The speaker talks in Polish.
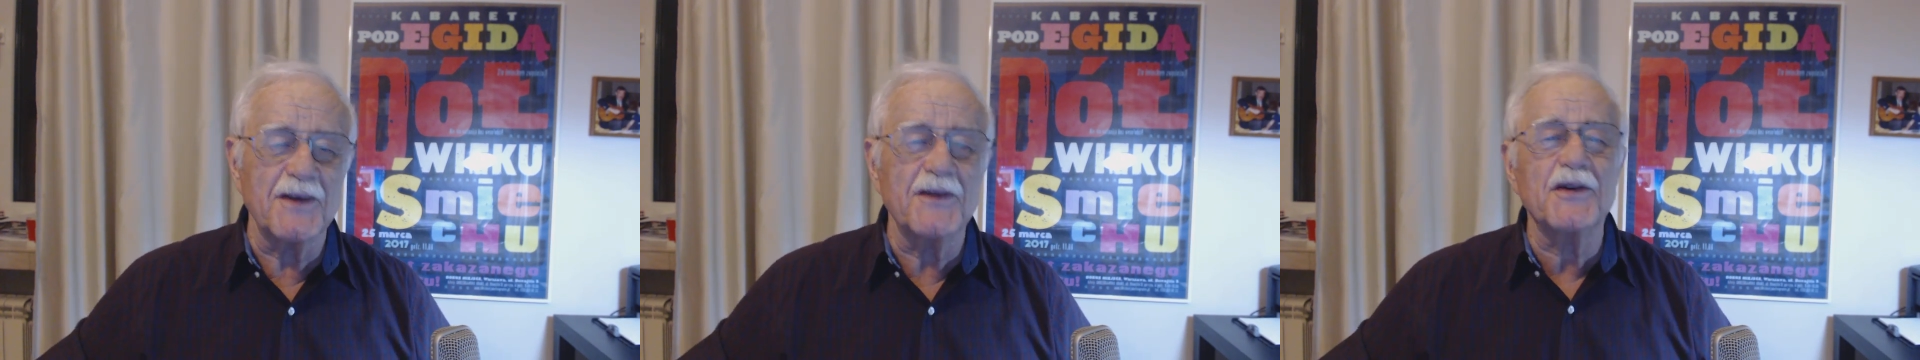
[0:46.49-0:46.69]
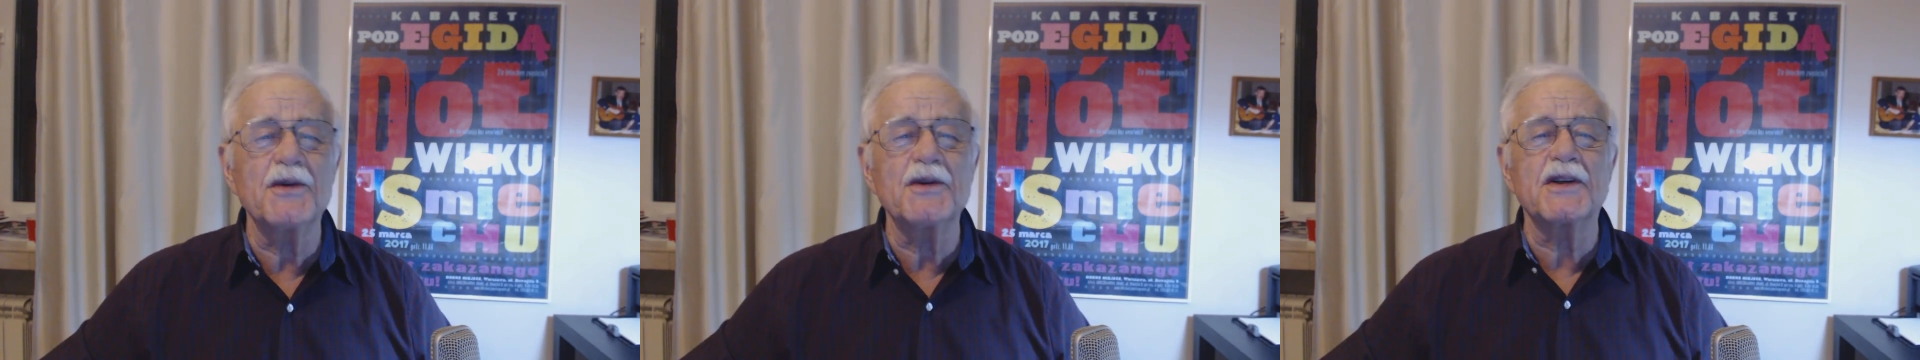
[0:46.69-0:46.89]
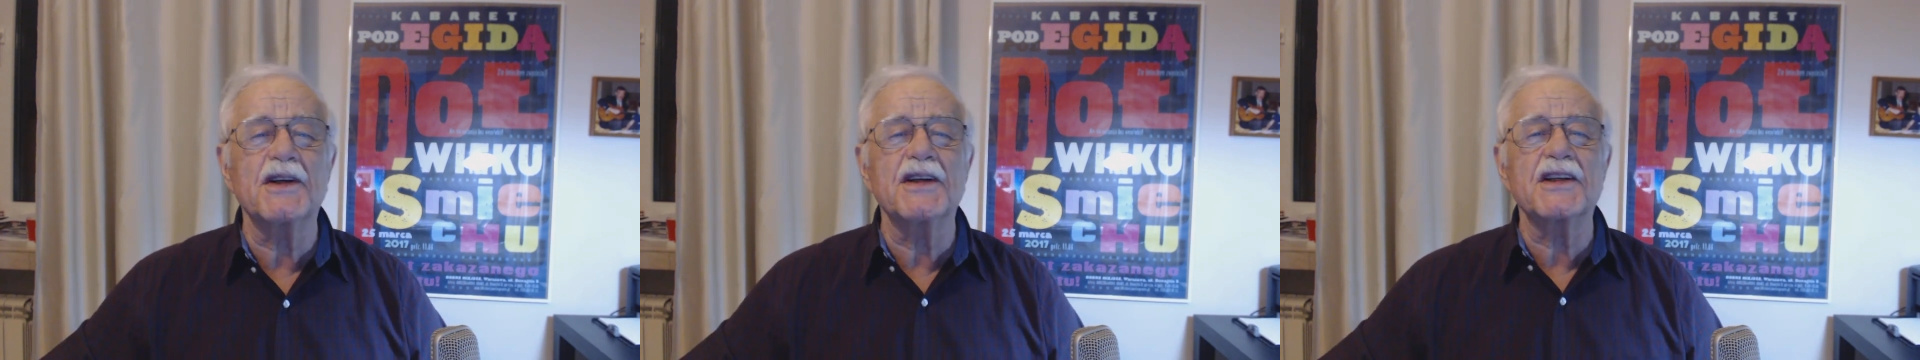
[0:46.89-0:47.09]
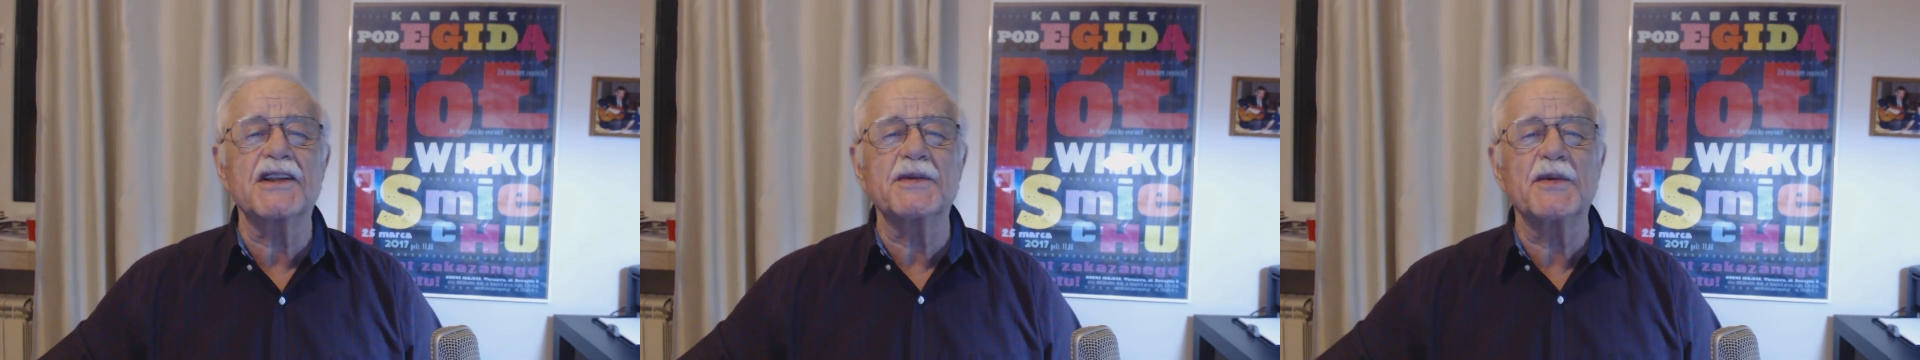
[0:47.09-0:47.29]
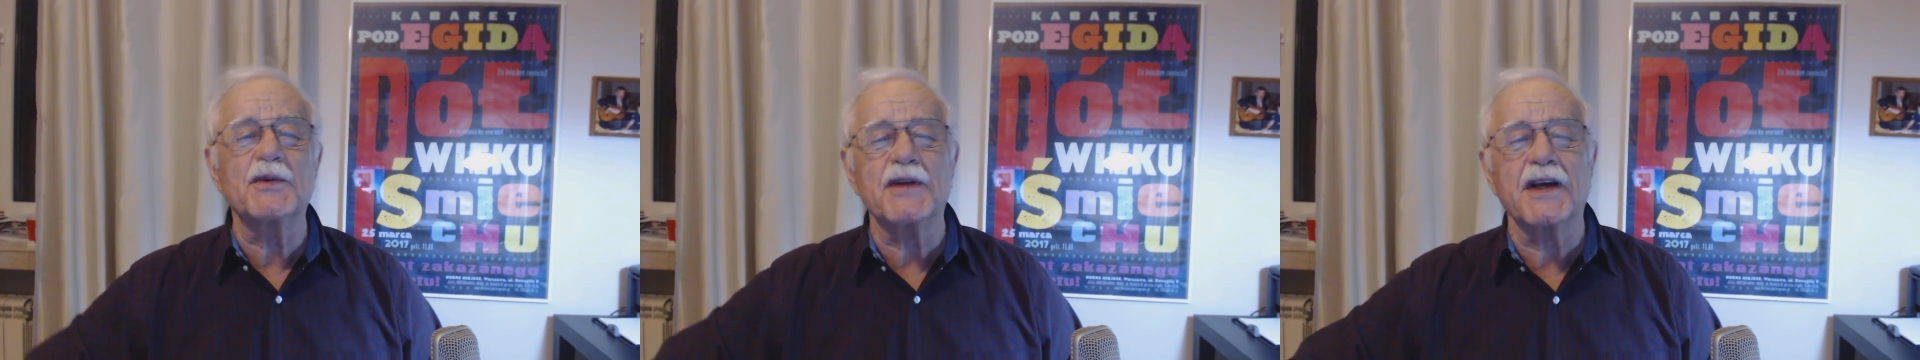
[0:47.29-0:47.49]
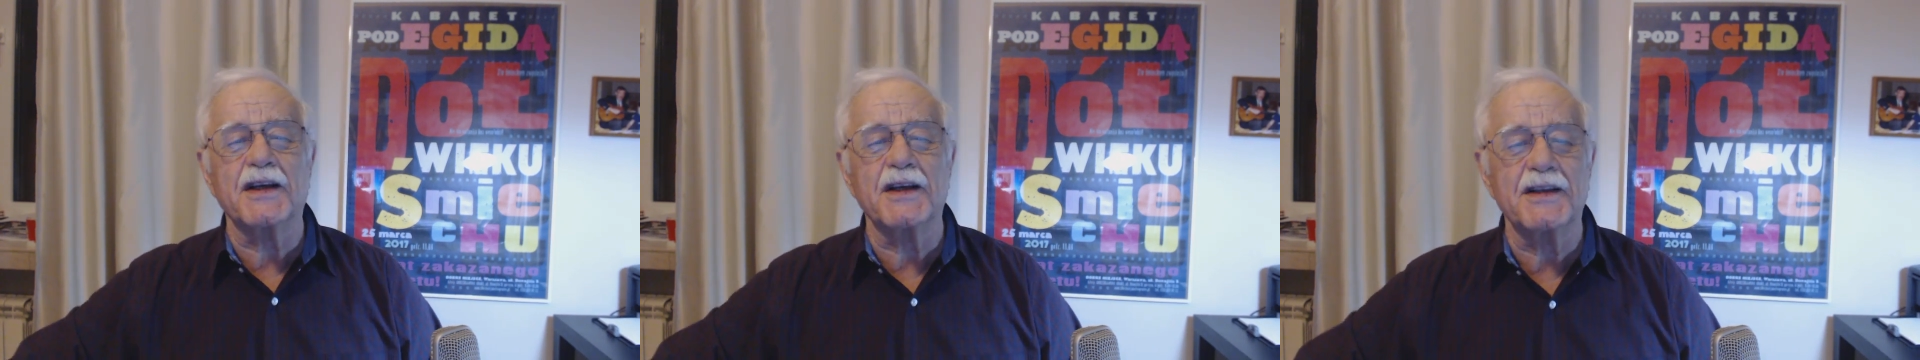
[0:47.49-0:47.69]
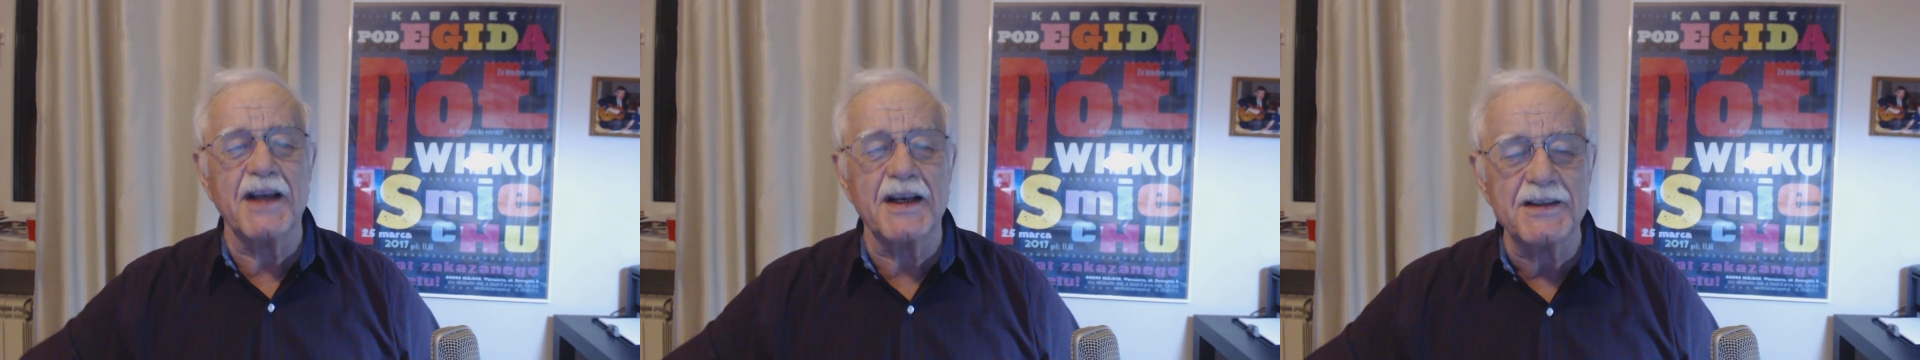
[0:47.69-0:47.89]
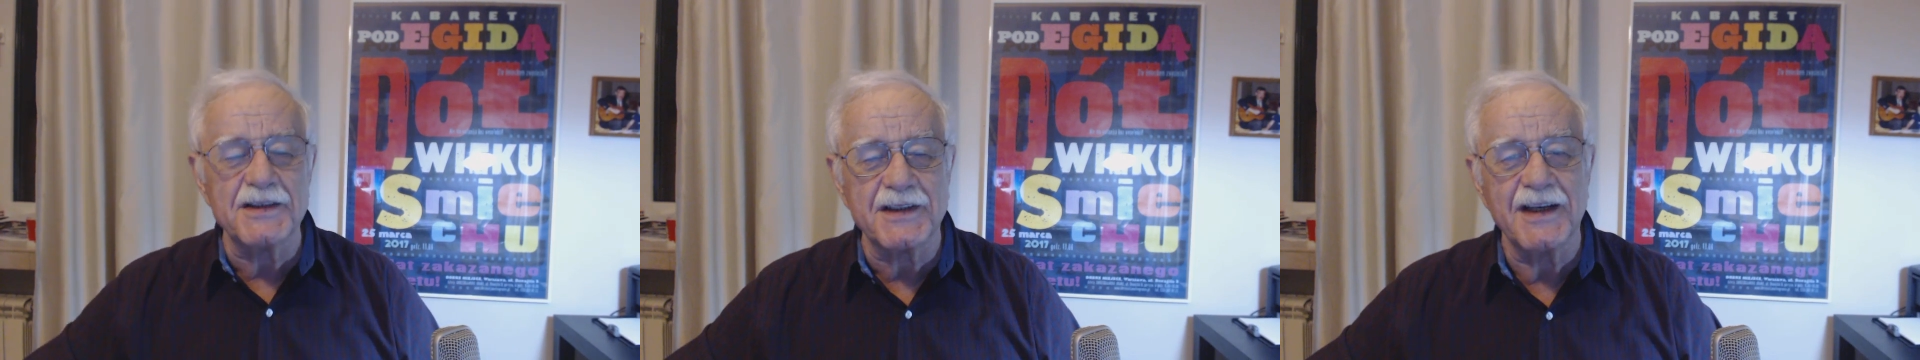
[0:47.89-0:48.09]
To w gruncie rzeczy był taki
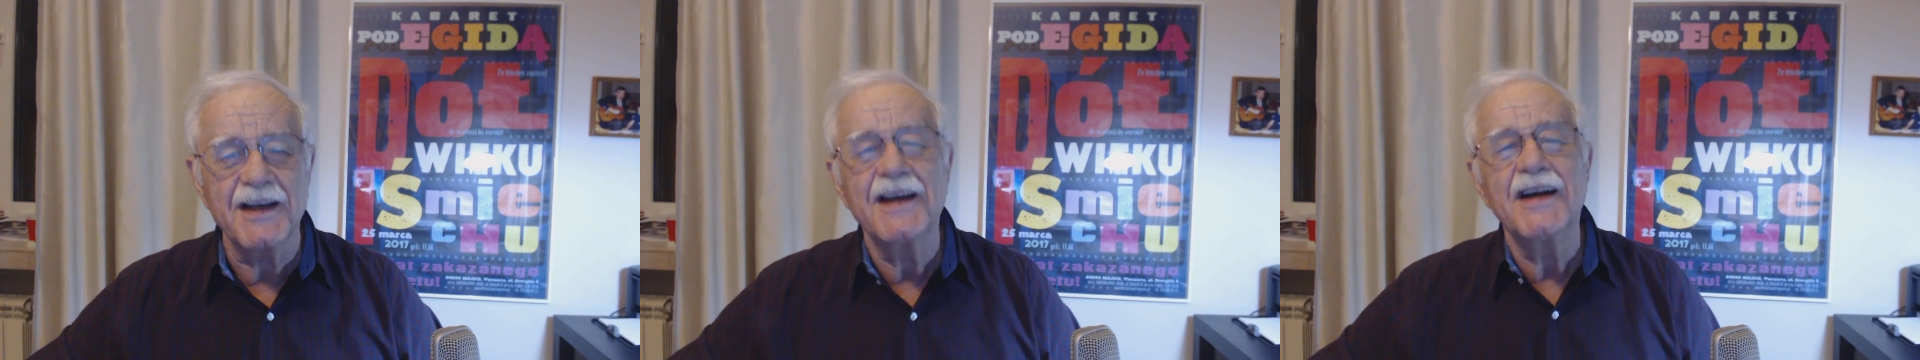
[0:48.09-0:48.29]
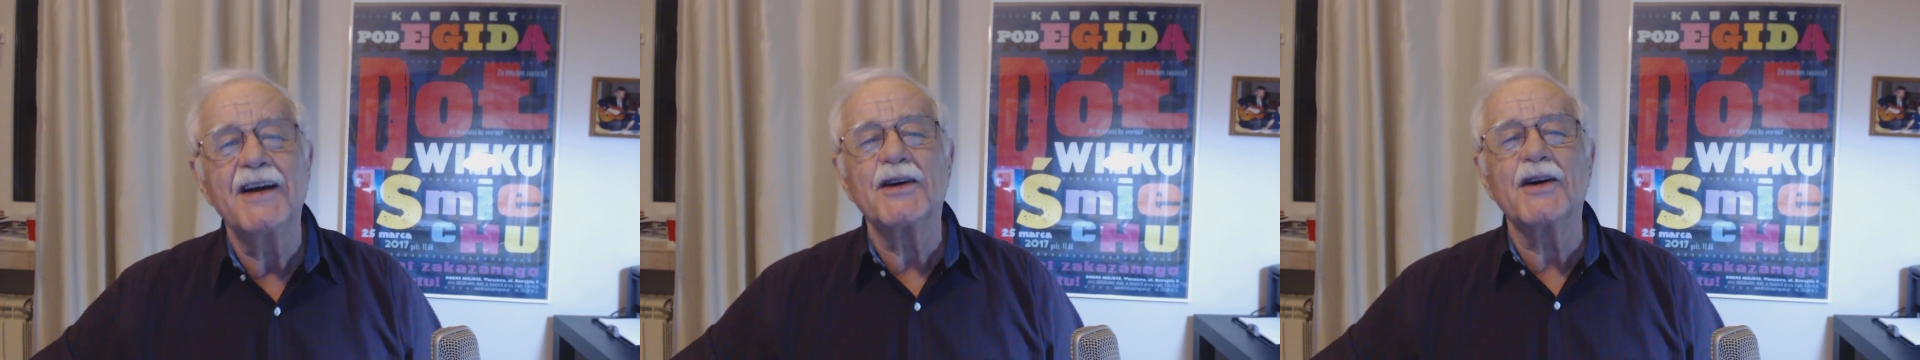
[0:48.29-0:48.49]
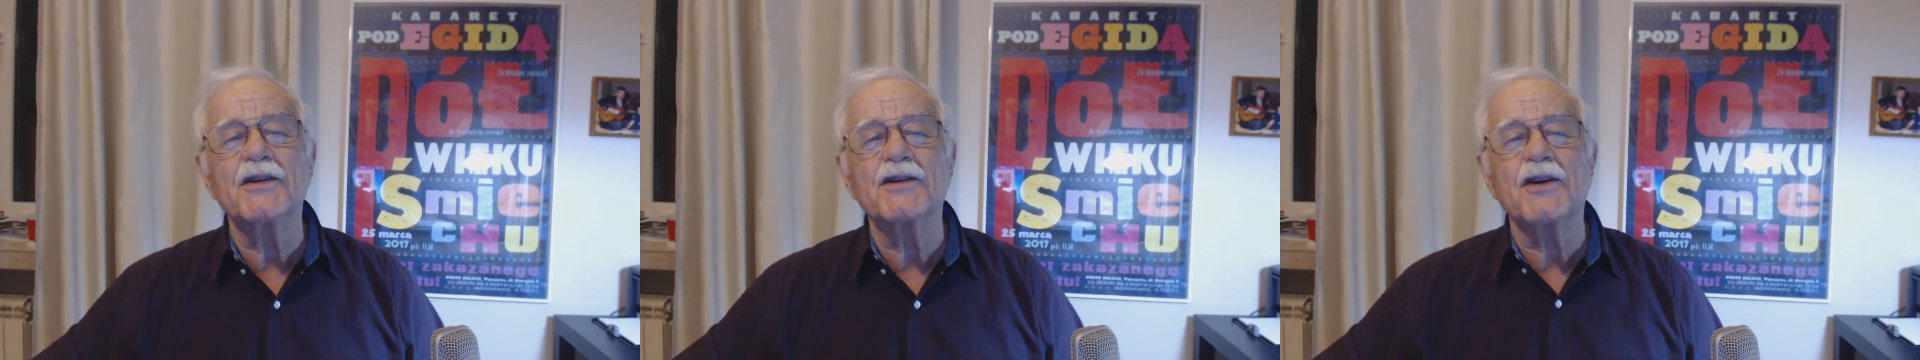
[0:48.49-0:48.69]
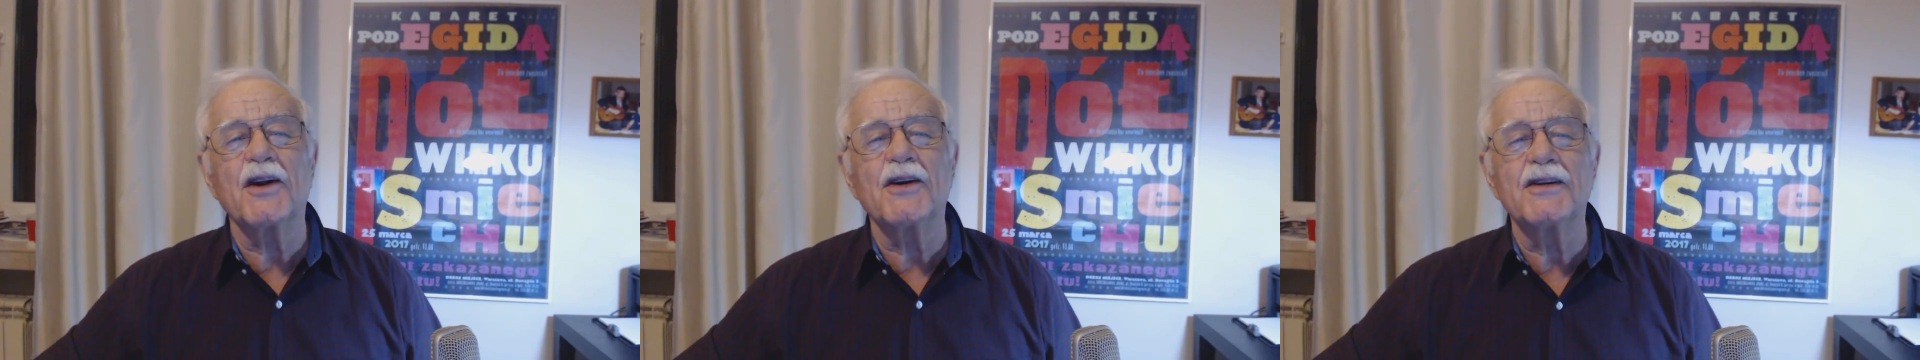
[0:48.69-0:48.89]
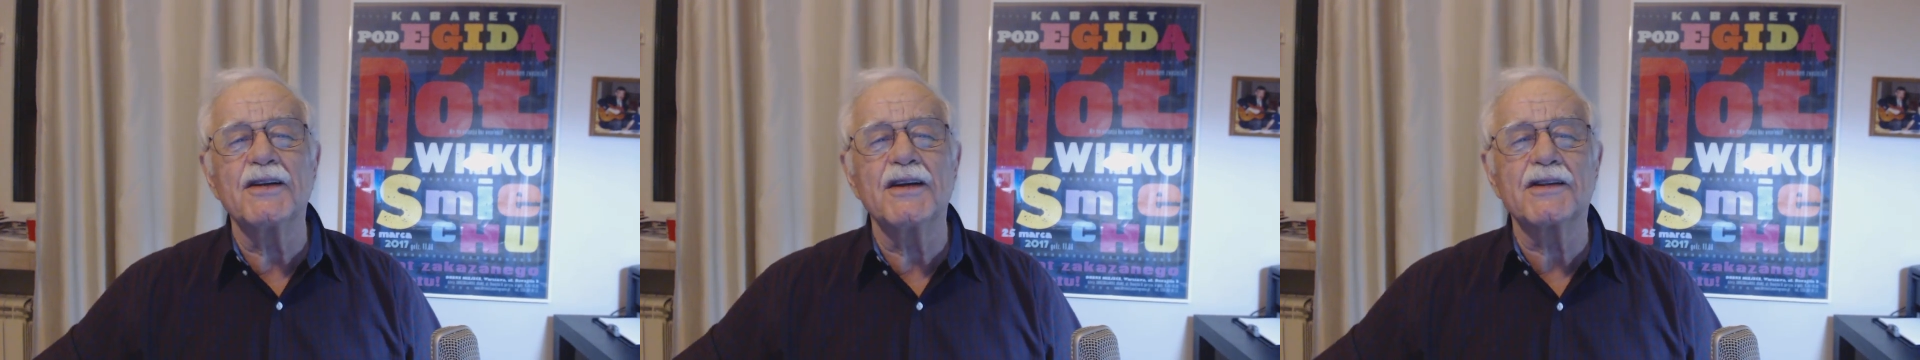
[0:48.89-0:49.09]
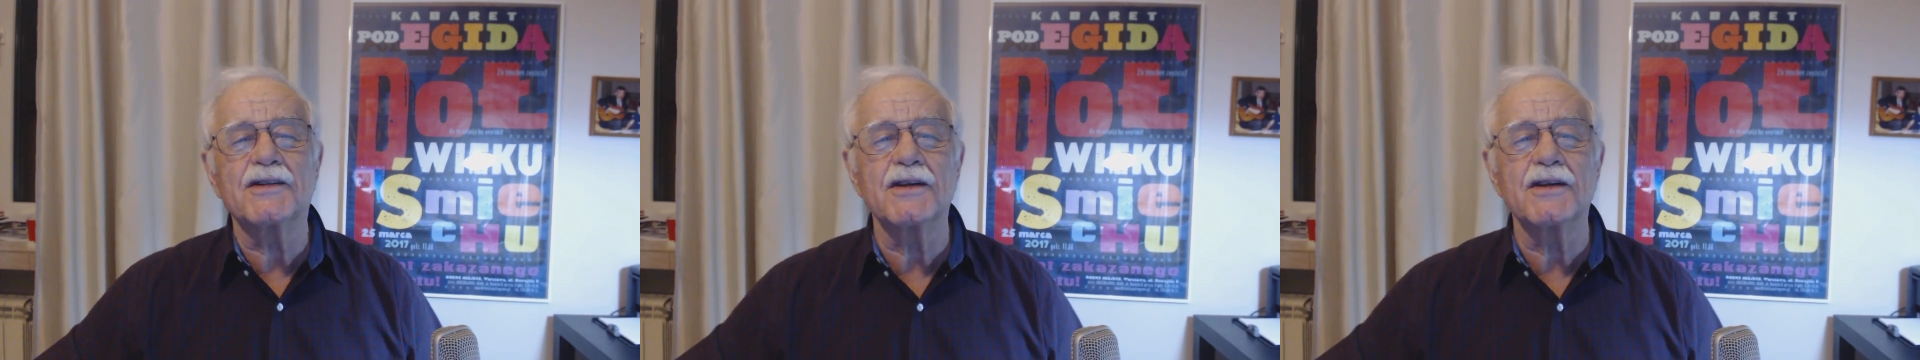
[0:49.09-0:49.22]
test kontrolny,